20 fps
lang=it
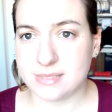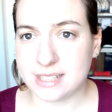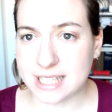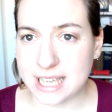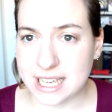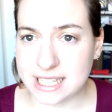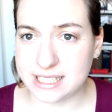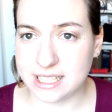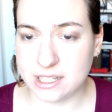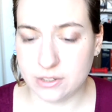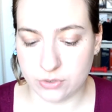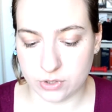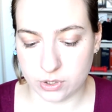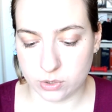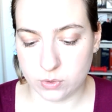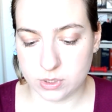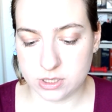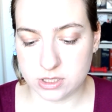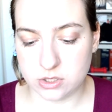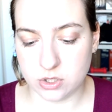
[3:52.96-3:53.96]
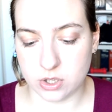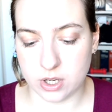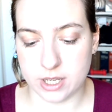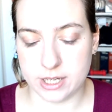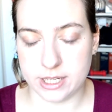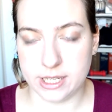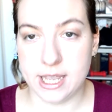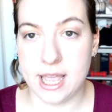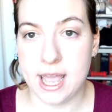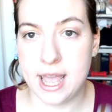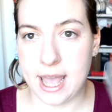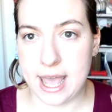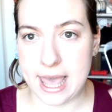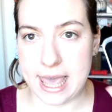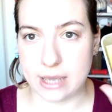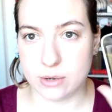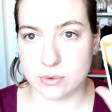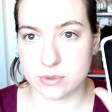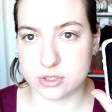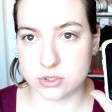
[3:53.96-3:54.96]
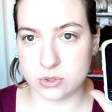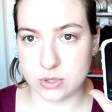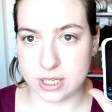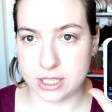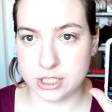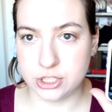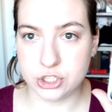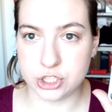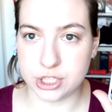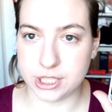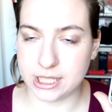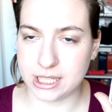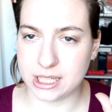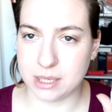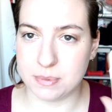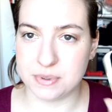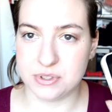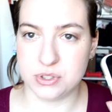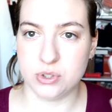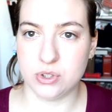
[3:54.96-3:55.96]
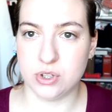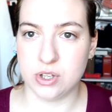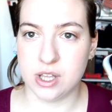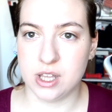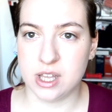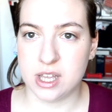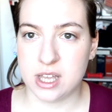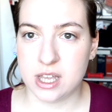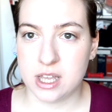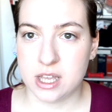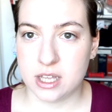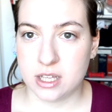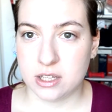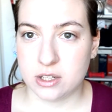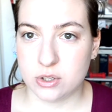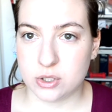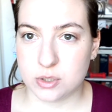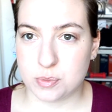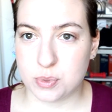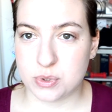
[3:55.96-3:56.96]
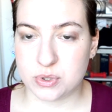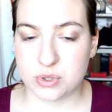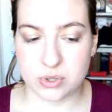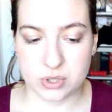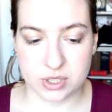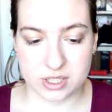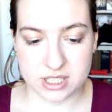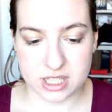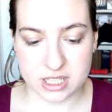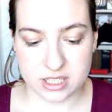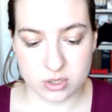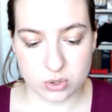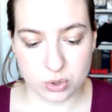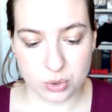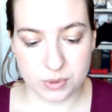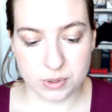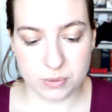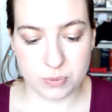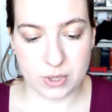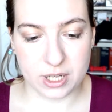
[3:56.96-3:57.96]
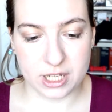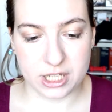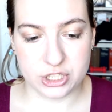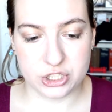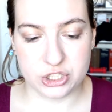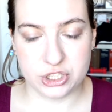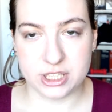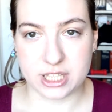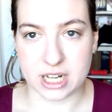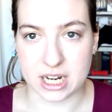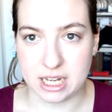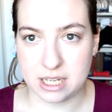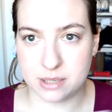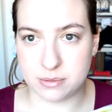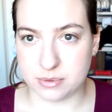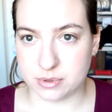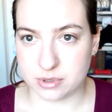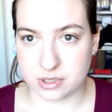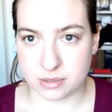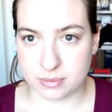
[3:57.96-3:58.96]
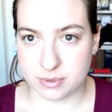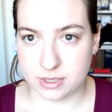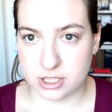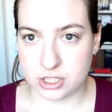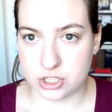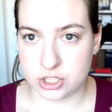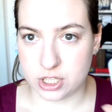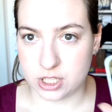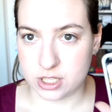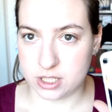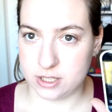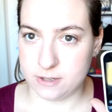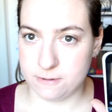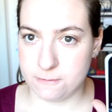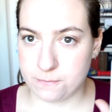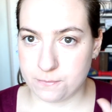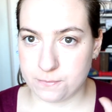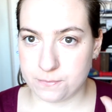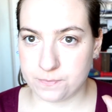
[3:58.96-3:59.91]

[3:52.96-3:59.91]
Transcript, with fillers: E il telefono in questione è questo LG che penso lo sponsorizzassero come tipo LG Tribe, una roba del genere.